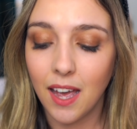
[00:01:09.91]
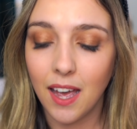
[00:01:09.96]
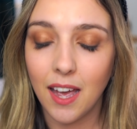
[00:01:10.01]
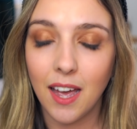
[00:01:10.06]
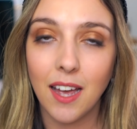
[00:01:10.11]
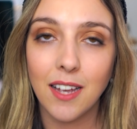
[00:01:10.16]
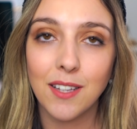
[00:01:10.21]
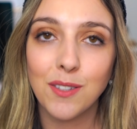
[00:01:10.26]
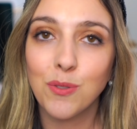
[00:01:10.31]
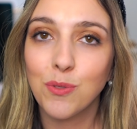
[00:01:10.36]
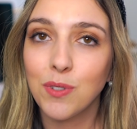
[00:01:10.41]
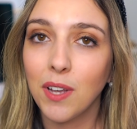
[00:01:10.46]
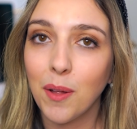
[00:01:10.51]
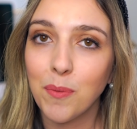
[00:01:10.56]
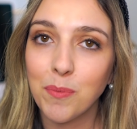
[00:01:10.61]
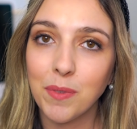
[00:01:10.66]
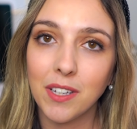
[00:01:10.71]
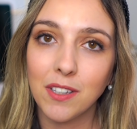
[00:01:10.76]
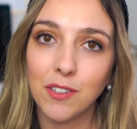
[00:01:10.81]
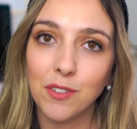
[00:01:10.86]
Uh,
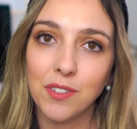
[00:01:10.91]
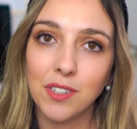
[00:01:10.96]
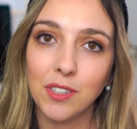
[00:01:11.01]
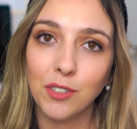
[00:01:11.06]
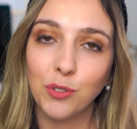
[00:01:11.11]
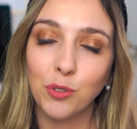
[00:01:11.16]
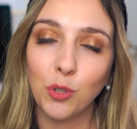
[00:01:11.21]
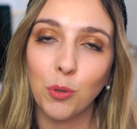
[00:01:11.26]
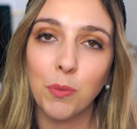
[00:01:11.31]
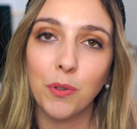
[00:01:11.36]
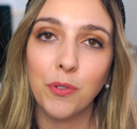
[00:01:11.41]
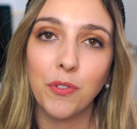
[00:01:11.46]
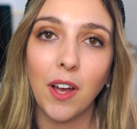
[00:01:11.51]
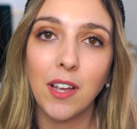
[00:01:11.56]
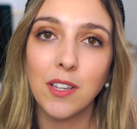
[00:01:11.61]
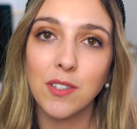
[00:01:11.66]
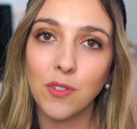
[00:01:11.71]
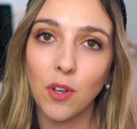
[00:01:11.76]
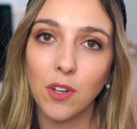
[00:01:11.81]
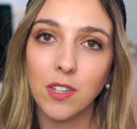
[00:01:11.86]
totalmente, eu sinto que estou numa
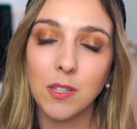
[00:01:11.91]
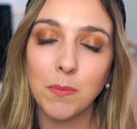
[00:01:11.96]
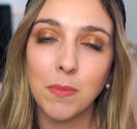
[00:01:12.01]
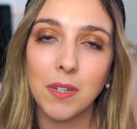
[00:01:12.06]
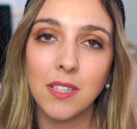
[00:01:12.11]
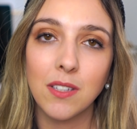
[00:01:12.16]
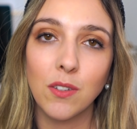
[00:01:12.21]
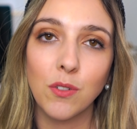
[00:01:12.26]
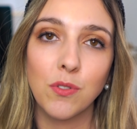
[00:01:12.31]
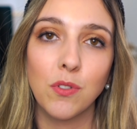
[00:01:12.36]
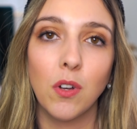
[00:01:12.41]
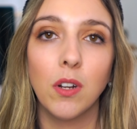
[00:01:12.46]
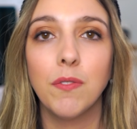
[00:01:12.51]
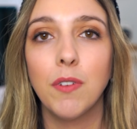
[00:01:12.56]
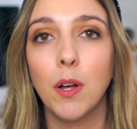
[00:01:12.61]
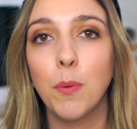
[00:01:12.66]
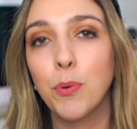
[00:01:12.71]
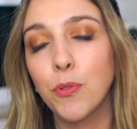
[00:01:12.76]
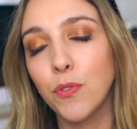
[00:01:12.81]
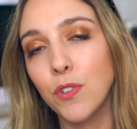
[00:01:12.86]
fase ótima, não só a
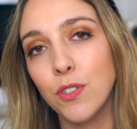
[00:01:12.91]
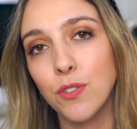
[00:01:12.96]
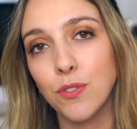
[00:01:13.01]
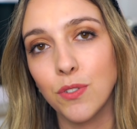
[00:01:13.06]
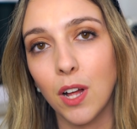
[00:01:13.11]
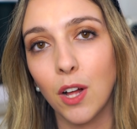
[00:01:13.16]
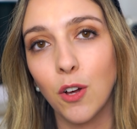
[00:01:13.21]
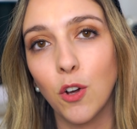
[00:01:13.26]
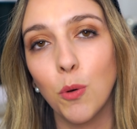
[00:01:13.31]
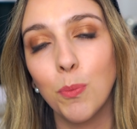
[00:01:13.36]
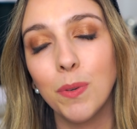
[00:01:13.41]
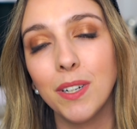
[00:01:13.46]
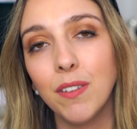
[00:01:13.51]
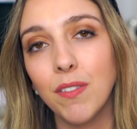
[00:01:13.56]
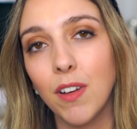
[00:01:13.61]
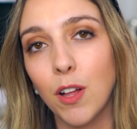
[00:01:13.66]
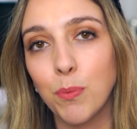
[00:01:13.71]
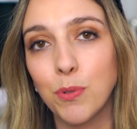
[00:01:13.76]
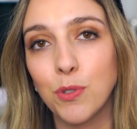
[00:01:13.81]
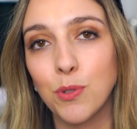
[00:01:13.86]
nível profissional como a
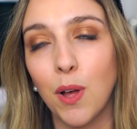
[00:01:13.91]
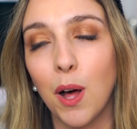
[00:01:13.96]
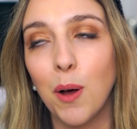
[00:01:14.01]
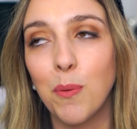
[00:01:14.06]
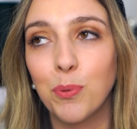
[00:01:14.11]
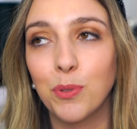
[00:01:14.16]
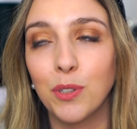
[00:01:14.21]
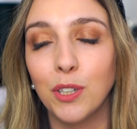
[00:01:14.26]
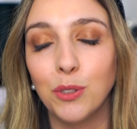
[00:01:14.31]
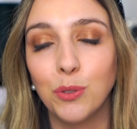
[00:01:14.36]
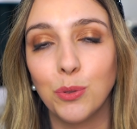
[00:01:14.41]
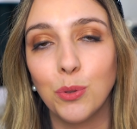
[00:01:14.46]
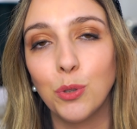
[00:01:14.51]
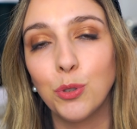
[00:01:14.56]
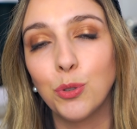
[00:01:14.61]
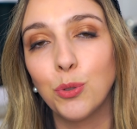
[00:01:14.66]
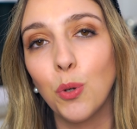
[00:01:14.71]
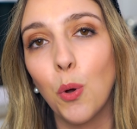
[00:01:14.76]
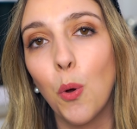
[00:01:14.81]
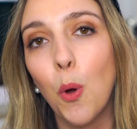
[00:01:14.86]
nível pessoal, portanto,
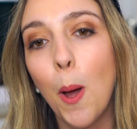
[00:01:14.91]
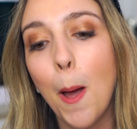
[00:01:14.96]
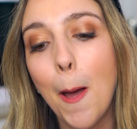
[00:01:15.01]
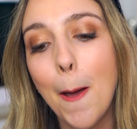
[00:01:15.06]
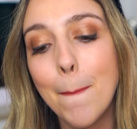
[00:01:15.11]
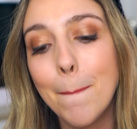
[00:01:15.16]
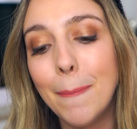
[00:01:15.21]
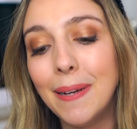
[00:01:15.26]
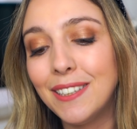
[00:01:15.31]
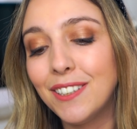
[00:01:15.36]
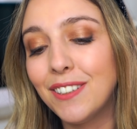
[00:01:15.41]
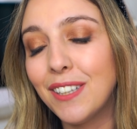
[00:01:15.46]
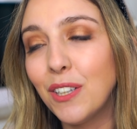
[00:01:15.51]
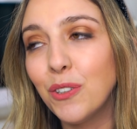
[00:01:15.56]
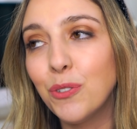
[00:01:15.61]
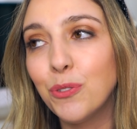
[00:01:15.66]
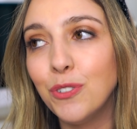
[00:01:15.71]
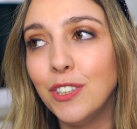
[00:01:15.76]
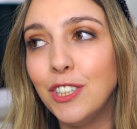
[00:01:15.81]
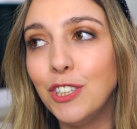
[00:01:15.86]
eu estou
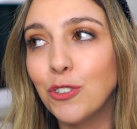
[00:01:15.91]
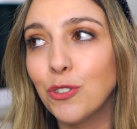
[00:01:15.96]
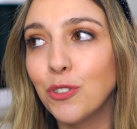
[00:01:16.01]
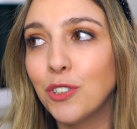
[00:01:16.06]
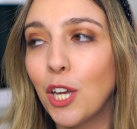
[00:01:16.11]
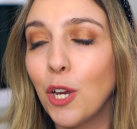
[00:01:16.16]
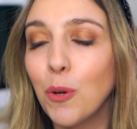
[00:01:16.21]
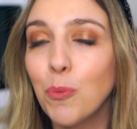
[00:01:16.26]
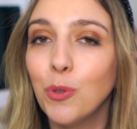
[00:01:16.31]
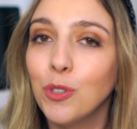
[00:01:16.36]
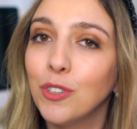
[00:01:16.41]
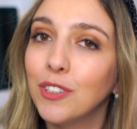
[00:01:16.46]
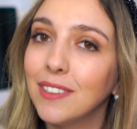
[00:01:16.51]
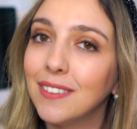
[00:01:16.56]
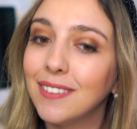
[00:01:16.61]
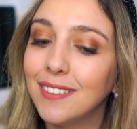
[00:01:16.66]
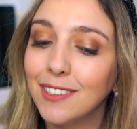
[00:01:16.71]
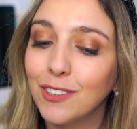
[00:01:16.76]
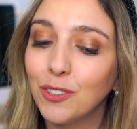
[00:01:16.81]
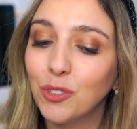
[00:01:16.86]
bastante feliz, não tenho muito a
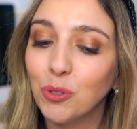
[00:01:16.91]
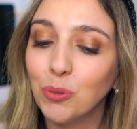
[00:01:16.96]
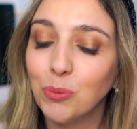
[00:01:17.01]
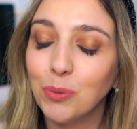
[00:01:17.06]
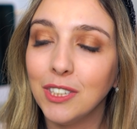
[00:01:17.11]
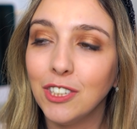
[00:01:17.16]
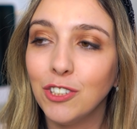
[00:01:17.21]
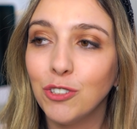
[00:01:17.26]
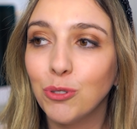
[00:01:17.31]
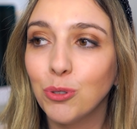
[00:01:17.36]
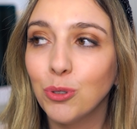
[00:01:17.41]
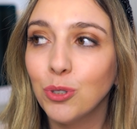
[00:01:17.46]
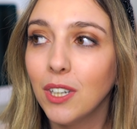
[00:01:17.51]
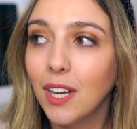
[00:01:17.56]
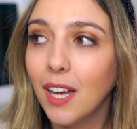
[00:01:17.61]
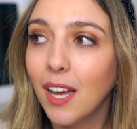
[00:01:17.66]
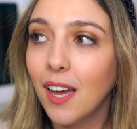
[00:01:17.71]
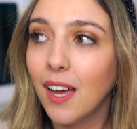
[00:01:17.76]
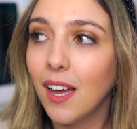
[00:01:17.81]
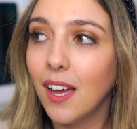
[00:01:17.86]
dizer sobre isto.
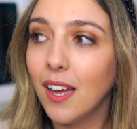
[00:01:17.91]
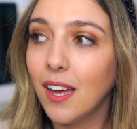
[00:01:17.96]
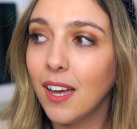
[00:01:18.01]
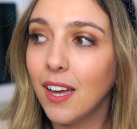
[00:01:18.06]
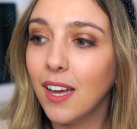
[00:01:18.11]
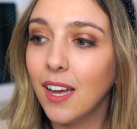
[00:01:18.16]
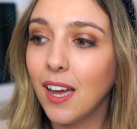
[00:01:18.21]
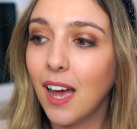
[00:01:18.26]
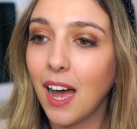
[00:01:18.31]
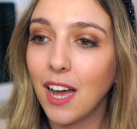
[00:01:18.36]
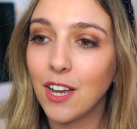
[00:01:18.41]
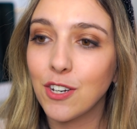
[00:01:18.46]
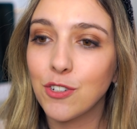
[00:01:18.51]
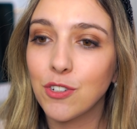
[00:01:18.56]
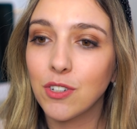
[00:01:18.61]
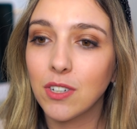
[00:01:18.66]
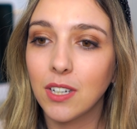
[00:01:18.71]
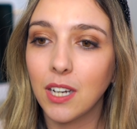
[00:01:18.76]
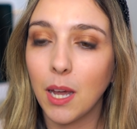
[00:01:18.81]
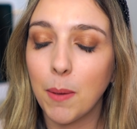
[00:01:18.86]
Uh,
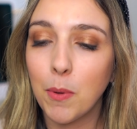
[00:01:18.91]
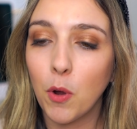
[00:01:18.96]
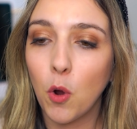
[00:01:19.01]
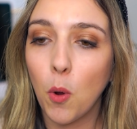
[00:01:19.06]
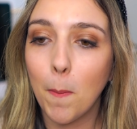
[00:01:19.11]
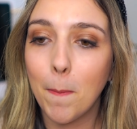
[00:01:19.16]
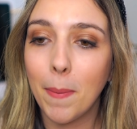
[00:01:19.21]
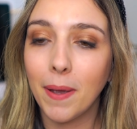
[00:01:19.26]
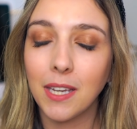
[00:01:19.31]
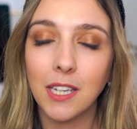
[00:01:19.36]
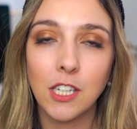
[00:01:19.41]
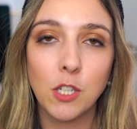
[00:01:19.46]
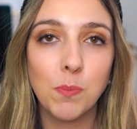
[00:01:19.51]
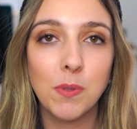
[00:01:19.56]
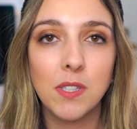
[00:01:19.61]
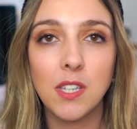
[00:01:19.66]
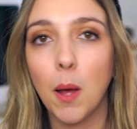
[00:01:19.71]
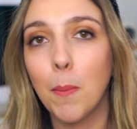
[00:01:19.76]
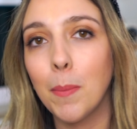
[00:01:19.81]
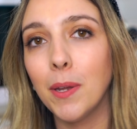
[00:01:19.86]
acho que quem me acompanha,
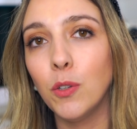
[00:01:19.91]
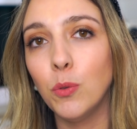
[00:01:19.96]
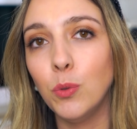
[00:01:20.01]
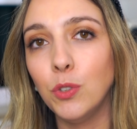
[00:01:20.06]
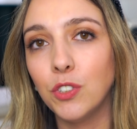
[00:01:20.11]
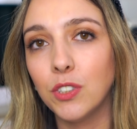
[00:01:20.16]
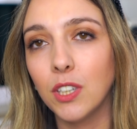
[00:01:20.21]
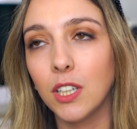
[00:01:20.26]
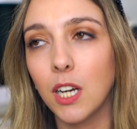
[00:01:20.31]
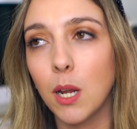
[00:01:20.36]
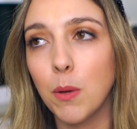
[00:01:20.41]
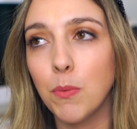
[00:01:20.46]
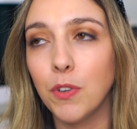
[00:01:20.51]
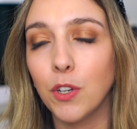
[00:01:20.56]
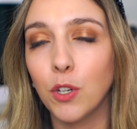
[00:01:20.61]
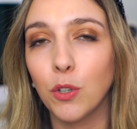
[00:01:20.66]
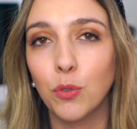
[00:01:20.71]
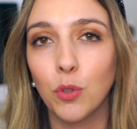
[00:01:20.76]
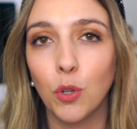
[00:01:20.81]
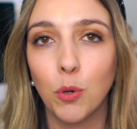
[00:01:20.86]
especialmente no Instagram,
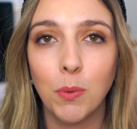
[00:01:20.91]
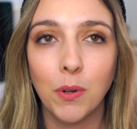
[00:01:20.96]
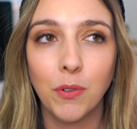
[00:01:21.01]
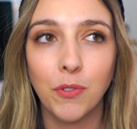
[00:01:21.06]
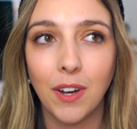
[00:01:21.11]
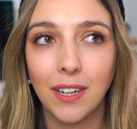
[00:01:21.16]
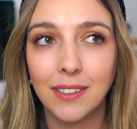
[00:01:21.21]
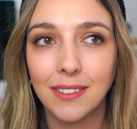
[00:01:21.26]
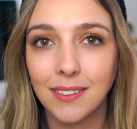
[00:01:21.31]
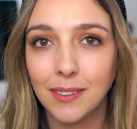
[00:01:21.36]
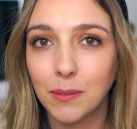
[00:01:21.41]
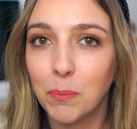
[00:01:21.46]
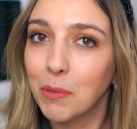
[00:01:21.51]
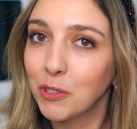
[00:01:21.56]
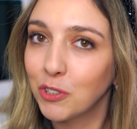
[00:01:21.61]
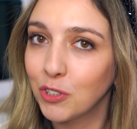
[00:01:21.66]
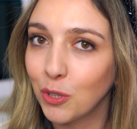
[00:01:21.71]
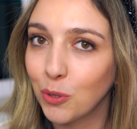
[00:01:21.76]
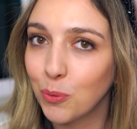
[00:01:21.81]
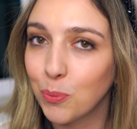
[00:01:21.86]
vê que eu estou numa fase assim
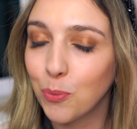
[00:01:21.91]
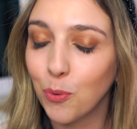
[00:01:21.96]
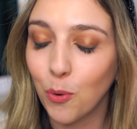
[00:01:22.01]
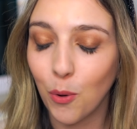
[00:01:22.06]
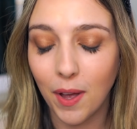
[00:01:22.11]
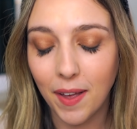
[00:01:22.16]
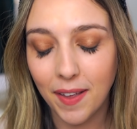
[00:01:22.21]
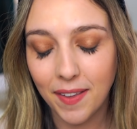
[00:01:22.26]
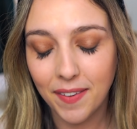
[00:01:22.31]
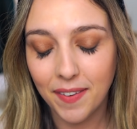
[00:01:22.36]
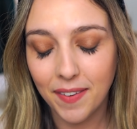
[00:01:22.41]
bastante boa,